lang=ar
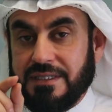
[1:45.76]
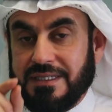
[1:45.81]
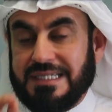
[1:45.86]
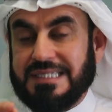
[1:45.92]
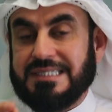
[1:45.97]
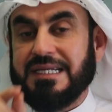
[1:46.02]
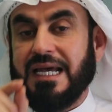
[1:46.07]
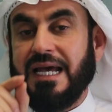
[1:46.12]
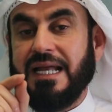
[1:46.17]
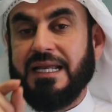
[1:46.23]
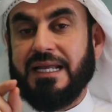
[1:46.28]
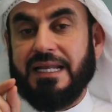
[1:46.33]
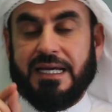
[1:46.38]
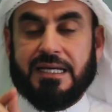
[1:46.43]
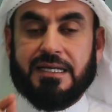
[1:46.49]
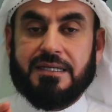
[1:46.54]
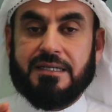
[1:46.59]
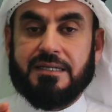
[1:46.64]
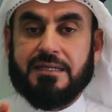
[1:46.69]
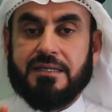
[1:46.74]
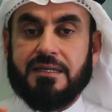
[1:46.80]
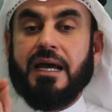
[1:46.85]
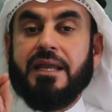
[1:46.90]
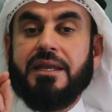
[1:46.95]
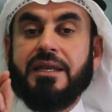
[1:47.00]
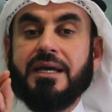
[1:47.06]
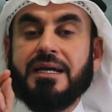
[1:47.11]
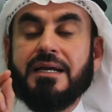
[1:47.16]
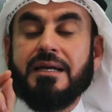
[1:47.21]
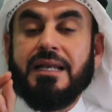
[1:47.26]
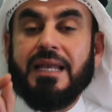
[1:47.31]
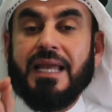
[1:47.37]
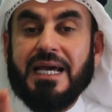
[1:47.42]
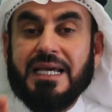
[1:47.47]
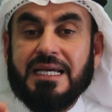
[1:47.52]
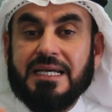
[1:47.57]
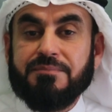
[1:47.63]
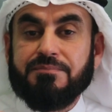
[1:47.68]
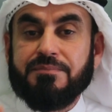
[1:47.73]
رسالة لك أنك
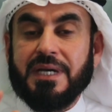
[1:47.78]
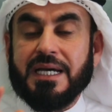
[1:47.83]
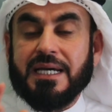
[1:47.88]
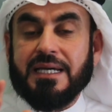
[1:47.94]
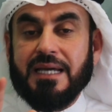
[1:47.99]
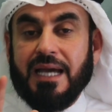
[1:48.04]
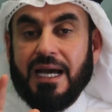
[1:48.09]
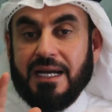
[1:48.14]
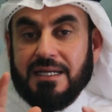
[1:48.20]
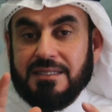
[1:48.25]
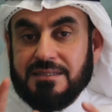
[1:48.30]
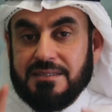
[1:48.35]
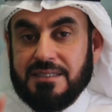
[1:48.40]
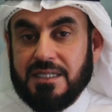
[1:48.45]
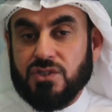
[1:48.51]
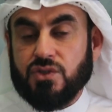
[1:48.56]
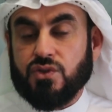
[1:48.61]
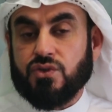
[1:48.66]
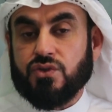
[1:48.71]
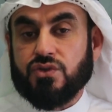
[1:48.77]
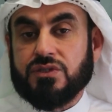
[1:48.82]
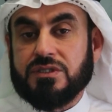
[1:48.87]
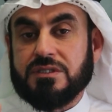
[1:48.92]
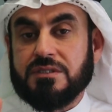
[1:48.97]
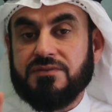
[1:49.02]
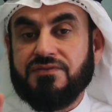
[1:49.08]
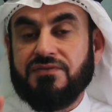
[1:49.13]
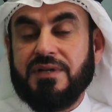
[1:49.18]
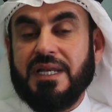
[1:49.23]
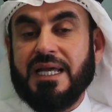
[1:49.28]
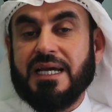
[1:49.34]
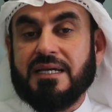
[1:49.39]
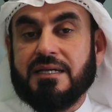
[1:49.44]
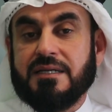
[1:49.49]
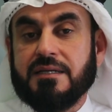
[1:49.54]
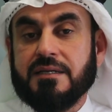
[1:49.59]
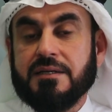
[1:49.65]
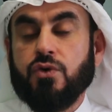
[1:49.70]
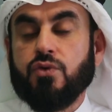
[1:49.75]
لا ينبغي أن تترك
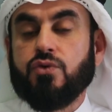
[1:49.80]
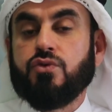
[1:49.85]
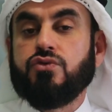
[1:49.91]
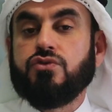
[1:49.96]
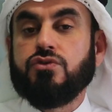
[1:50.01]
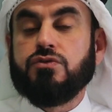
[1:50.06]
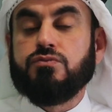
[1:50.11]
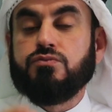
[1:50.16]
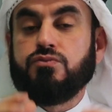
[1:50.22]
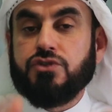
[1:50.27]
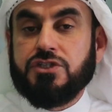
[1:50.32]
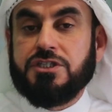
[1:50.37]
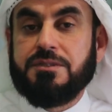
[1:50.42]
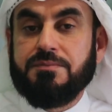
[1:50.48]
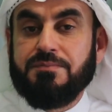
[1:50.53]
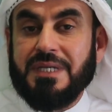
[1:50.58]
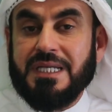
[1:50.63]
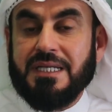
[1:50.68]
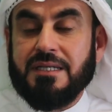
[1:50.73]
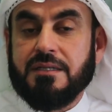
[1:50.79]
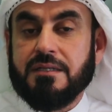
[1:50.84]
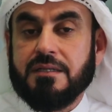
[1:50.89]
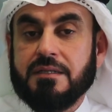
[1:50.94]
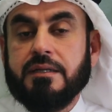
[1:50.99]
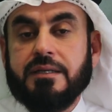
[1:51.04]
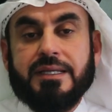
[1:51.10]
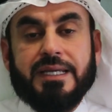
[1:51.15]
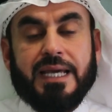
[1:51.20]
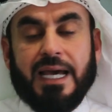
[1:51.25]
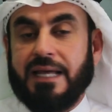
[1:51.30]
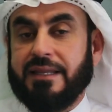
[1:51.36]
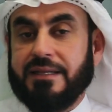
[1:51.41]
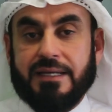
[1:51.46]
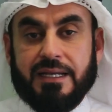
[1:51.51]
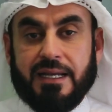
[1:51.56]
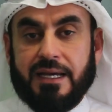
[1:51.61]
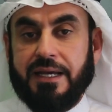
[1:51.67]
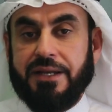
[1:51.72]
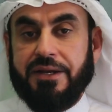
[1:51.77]
طفلك يكون مدمن لهذه
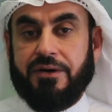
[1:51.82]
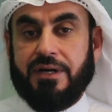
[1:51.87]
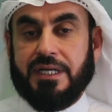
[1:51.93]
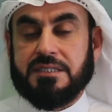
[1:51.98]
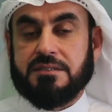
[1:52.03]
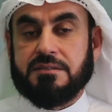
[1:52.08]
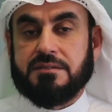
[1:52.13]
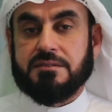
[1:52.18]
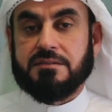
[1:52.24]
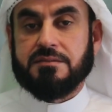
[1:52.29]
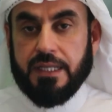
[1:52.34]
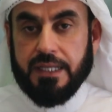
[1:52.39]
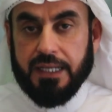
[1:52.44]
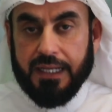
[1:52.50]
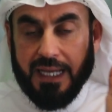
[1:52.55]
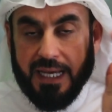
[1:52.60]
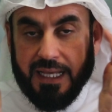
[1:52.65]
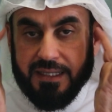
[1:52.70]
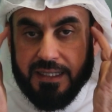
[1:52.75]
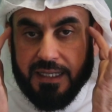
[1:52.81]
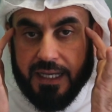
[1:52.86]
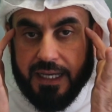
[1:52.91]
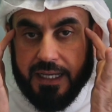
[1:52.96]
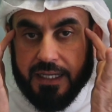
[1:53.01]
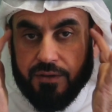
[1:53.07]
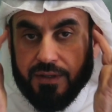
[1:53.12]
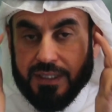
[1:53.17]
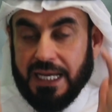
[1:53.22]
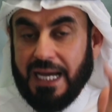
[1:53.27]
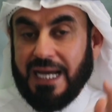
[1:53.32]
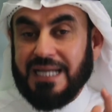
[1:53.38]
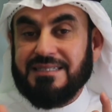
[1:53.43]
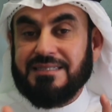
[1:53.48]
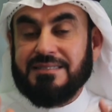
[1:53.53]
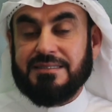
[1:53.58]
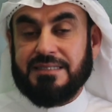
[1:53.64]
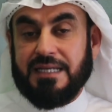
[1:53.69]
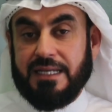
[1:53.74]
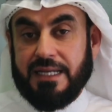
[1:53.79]
القنوات يعني هذه القنوات
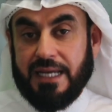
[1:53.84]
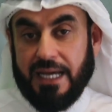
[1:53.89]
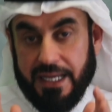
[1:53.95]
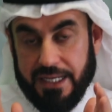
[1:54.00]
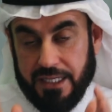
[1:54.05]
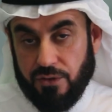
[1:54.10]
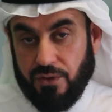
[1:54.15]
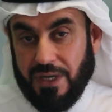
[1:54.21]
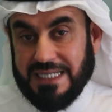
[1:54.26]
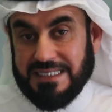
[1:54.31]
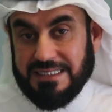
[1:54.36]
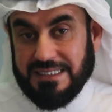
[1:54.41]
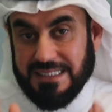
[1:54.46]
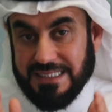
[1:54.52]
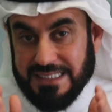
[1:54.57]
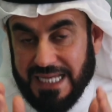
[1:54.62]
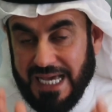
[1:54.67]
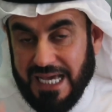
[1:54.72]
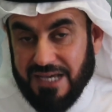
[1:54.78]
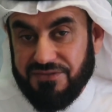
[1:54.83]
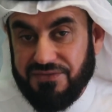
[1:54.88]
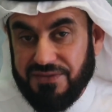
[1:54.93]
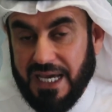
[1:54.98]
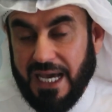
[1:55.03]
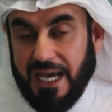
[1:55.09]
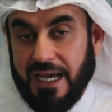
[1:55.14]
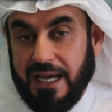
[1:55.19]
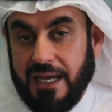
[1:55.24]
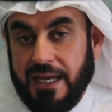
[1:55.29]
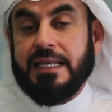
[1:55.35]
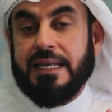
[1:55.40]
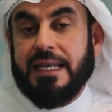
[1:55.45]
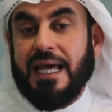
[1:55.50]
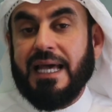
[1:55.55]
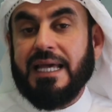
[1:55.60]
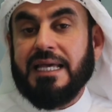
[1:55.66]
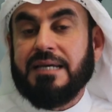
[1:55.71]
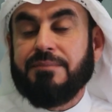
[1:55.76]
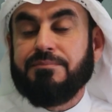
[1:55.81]
حتى القنوات النافعة
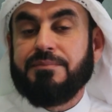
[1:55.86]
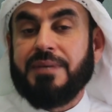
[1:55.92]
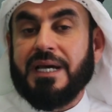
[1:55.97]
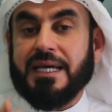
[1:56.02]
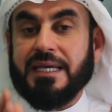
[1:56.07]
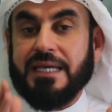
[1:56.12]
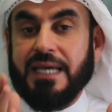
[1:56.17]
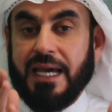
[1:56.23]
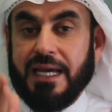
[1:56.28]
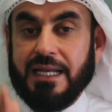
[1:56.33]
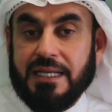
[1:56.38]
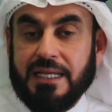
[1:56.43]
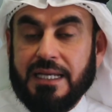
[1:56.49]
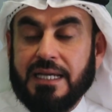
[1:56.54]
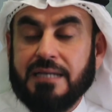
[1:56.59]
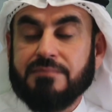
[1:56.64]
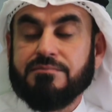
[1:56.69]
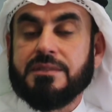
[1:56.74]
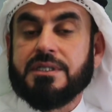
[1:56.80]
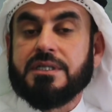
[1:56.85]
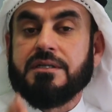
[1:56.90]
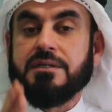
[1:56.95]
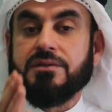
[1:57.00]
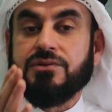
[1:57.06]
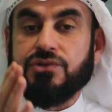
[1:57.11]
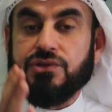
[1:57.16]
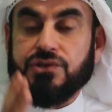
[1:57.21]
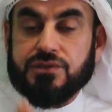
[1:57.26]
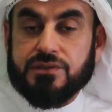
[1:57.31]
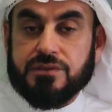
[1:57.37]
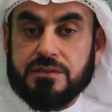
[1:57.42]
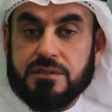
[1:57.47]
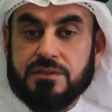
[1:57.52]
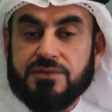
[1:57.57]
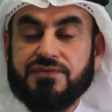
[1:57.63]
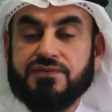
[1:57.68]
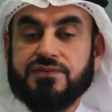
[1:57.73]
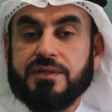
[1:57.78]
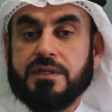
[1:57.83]
لا ينبغي أن يمكث
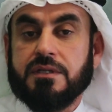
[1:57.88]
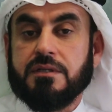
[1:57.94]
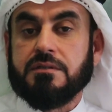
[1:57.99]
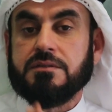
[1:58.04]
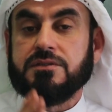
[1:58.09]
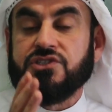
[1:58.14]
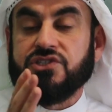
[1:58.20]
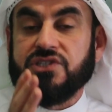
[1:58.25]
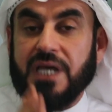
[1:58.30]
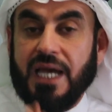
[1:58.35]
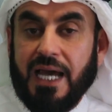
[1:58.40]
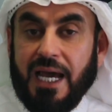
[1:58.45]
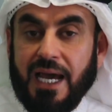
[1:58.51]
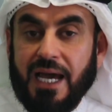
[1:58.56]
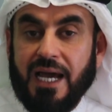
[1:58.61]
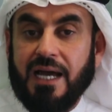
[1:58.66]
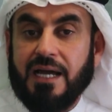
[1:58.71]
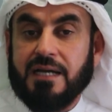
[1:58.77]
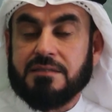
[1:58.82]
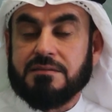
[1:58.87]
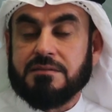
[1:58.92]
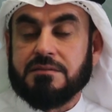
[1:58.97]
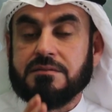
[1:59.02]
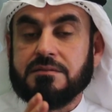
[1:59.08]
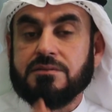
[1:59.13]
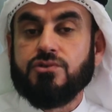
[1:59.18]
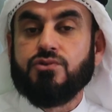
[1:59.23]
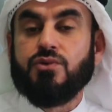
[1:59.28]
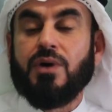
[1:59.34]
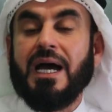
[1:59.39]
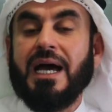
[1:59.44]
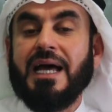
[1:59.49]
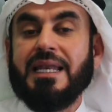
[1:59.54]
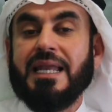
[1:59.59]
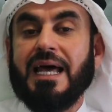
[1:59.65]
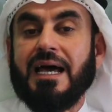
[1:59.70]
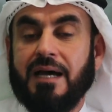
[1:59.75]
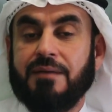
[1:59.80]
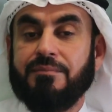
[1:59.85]
الطفل ساعات
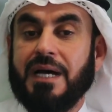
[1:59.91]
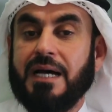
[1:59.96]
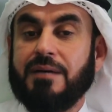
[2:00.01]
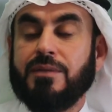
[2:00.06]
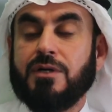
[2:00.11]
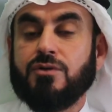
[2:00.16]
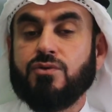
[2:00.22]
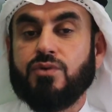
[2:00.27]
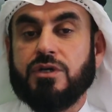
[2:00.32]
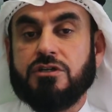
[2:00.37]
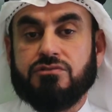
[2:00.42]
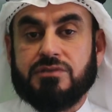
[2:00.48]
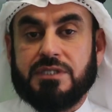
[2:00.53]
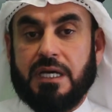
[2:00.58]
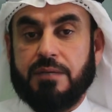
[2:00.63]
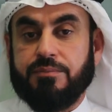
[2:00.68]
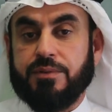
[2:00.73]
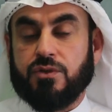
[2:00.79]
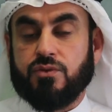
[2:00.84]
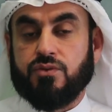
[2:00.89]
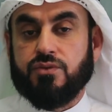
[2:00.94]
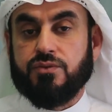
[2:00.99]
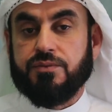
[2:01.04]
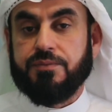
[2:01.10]
طوال امامه ويتابعه